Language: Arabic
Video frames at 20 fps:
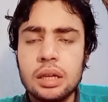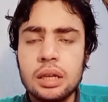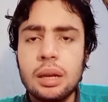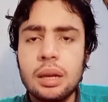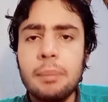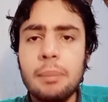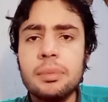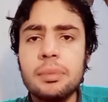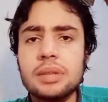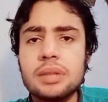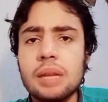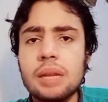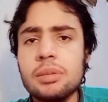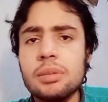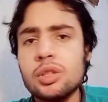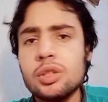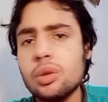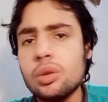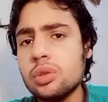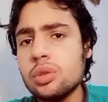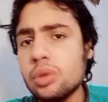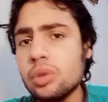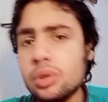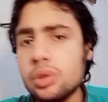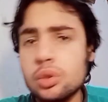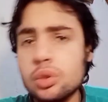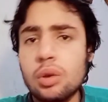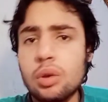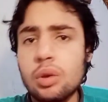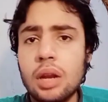لما طالما انتوا جيتوا
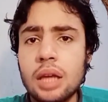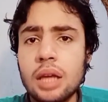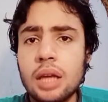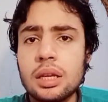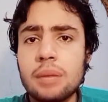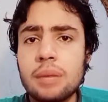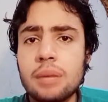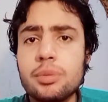ناديتوا عليا